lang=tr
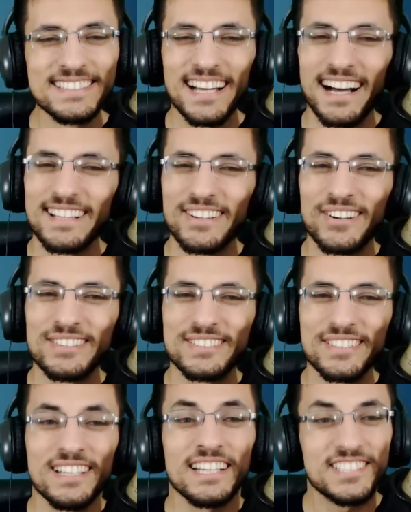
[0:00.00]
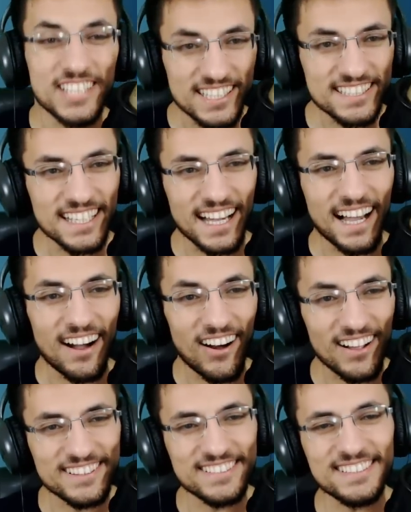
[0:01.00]
Sağlık olsun. Cadı
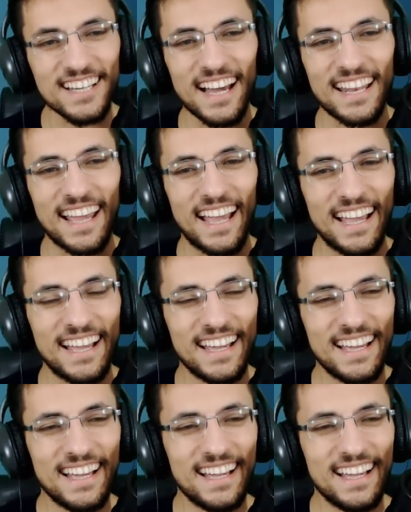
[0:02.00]
6 tane. Aynen.